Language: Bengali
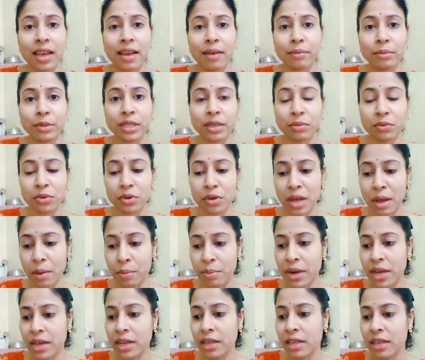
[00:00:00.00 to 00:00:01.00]
আর হ্যাঁ আমি
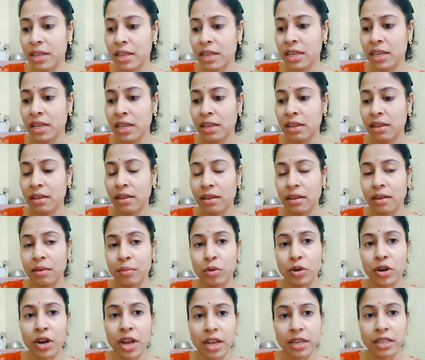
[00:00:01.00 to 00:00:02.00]
যাব হাবড়া
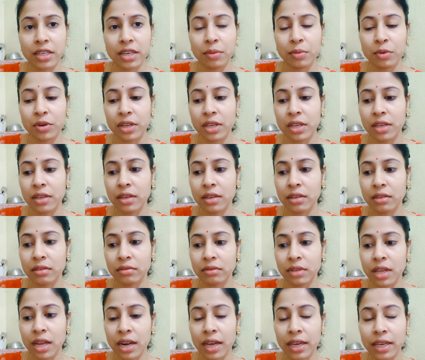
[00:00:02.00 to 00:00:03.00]
বর আসলে
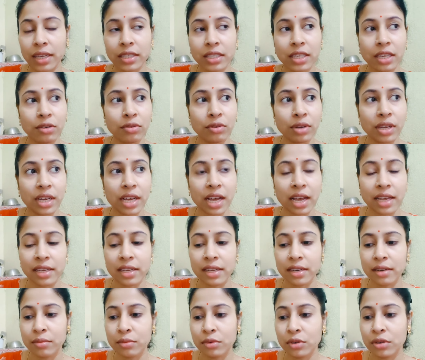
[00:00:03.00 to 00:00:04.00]
পরে তার আগে
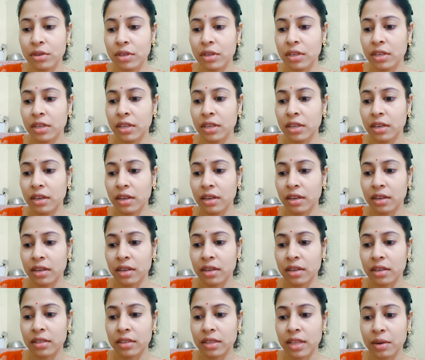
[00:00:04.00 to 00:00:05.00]
সেরুকে খাইয়ে নেব
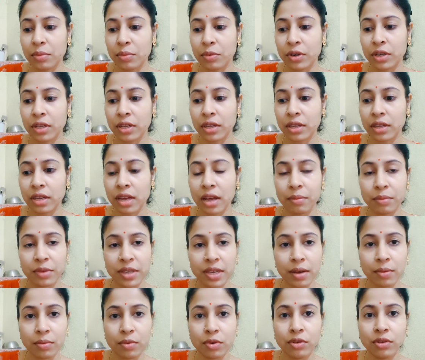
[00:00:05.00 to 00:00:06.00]
তারপরে
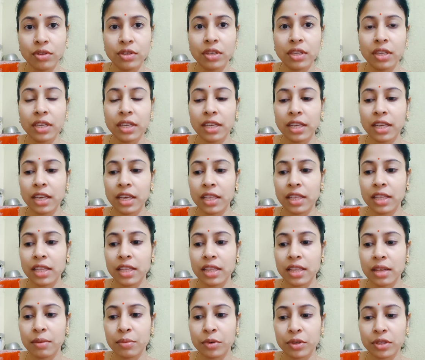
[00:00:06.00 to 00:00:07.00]
আমি খাবো
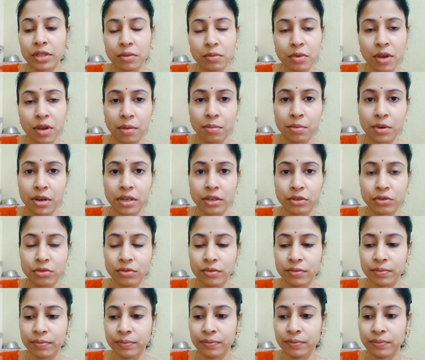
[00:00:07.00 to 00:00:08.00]
খেয়ে দিয়ে তারপরে যাব
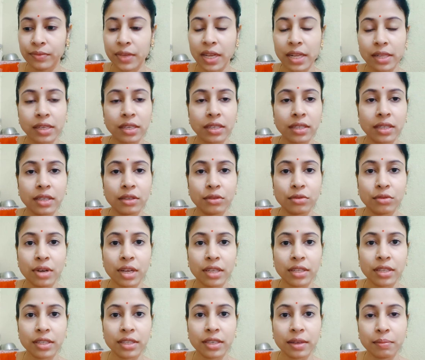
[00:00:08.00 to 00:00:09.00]
হাবড়া একটু আজকে
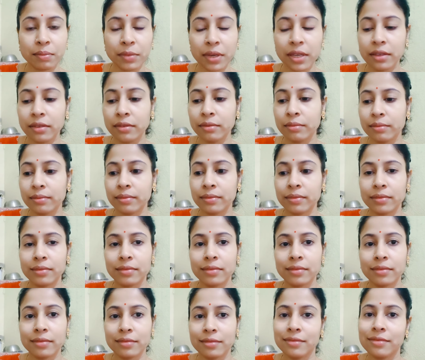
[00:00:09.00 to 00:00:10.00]
যেহেতু কাজের চাপ নেই
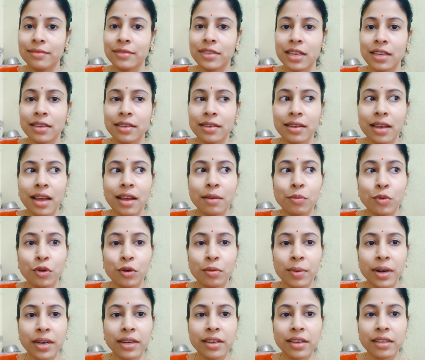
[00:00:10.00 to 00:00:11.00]
যাই
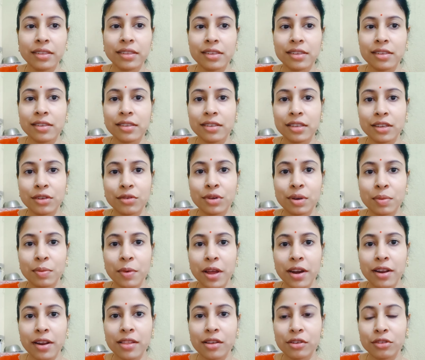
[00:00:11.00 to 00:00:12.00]
আর বর বাড়ি আছে
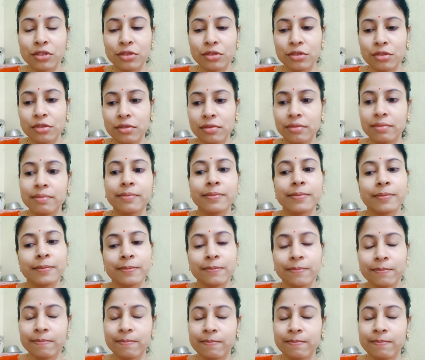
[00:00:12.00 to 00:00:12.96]
সেরুকে পাহারা দেওয়ার জন্য